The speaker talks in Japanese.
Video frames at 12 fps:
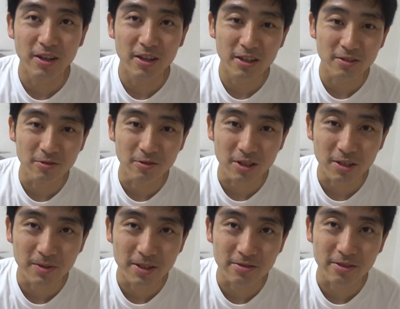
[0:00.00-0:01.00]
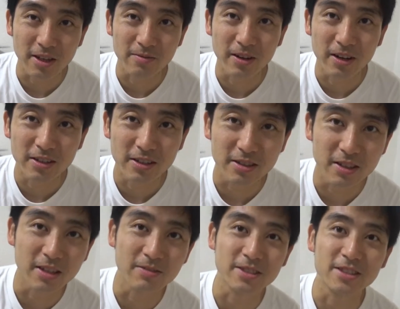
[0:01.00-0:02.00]
映画の鬼滅の刃行っ
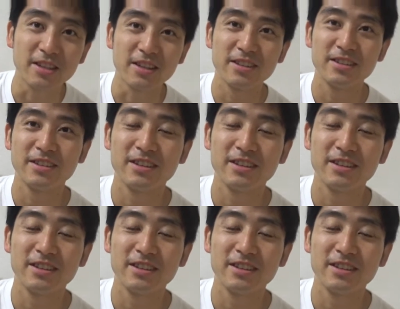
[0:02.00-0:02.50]
てきました。は